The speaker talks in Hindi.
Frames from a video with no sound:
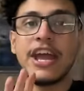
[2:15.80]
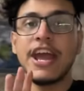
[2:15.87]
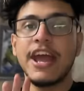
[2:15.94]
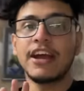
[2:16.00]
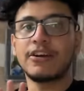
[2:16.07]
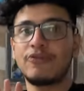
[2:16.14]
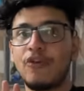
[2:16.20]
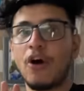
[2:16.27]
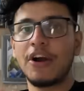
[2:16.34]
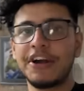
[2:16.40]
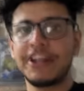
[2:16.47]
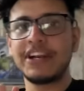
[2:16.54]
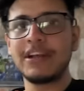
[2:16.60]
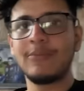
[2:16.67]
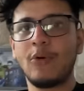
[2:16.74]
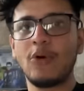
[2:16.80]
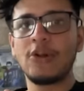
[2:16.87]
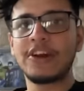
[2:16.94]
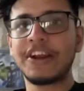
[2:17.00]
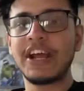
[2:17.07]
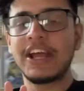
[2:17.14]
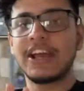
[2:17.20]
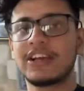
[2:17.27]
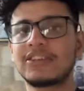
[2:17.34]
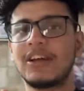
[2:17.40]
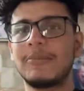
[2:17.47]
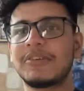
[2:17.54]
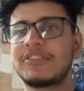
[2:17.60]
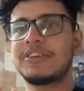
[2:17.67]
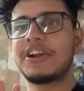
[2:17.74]
एक वर्ड नहीं बोल रहे एकदम
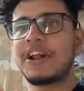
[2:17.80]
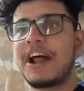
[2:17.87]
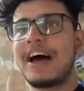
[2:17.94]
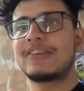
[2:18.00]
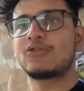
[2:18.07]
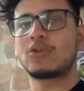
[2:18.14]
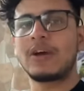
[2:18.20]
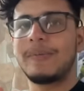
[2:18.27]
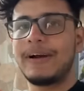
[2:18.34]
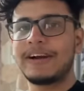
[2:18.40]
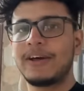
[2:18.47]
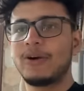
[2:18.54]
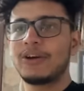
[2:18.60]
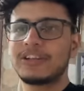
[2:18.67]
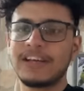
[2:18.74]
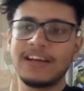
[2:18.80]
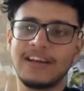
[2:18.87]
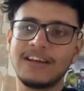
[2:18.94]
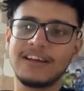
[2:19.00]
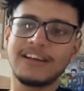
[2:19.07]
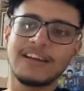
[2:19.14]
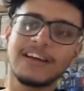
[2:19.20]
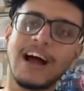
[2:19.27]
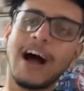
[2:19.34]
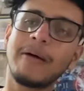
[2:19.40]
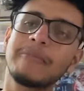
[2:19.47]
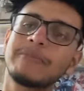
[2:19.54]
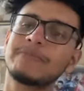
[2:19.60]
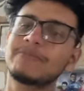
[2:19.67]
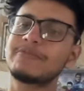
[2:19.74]
ऐसा नाराज होके बैठे हुए थे अब
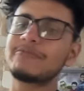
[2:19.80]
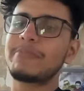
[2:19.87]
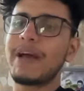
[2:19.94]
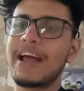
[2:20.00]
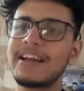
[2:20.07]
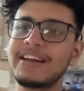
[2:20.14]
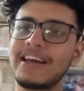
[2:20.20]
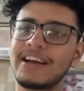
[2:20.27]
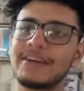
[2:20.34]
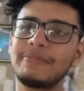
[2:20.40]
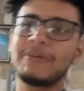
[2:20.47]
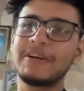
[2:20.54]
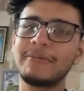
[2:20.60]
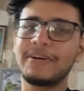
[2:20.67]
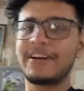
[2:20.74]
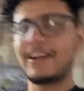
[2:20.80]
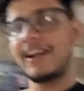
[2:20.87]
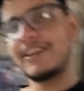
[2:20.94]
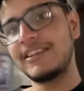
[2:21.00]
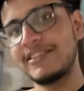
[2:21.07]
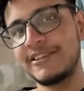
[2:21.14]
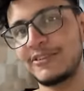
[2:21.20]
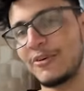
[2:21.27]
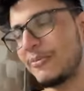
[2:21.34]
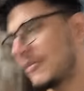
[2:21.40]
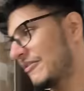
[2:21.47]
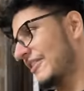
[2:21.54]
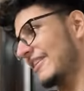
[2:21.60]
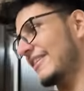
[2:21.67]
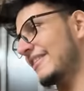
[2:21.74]
पहन लिया कपड़े बट रहने देता हूँ मैं
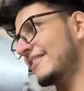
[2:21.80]
वरना